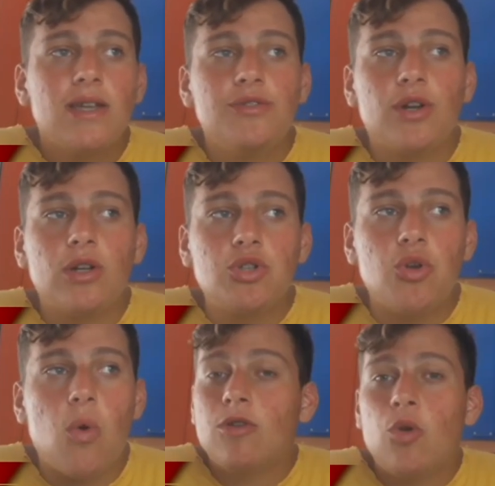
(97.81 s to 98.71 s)
non lo
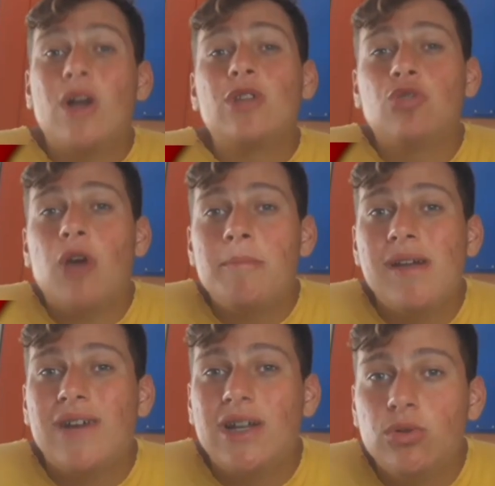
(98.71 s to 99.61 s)
so quanto
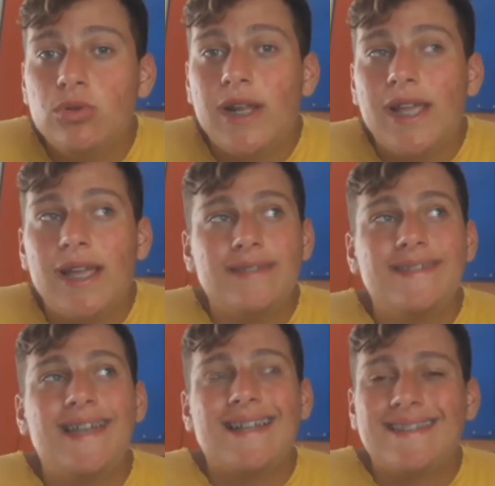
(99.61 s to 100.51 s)
abbia valore
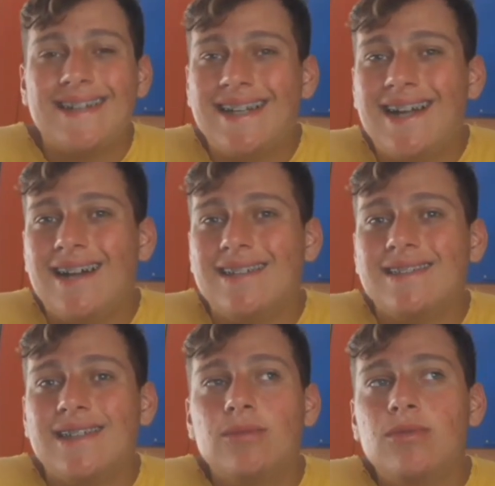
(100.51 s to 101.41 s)
da
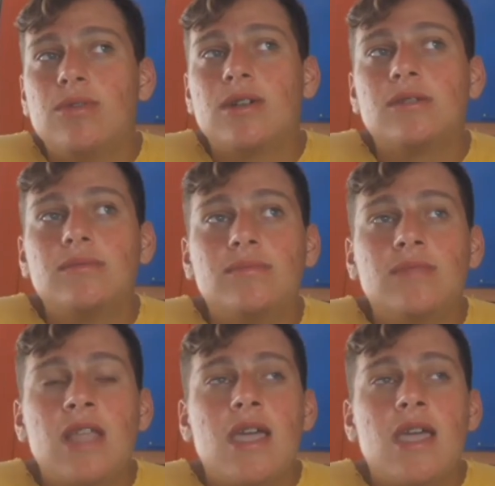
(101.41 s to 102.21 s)
attaccante. Comunque non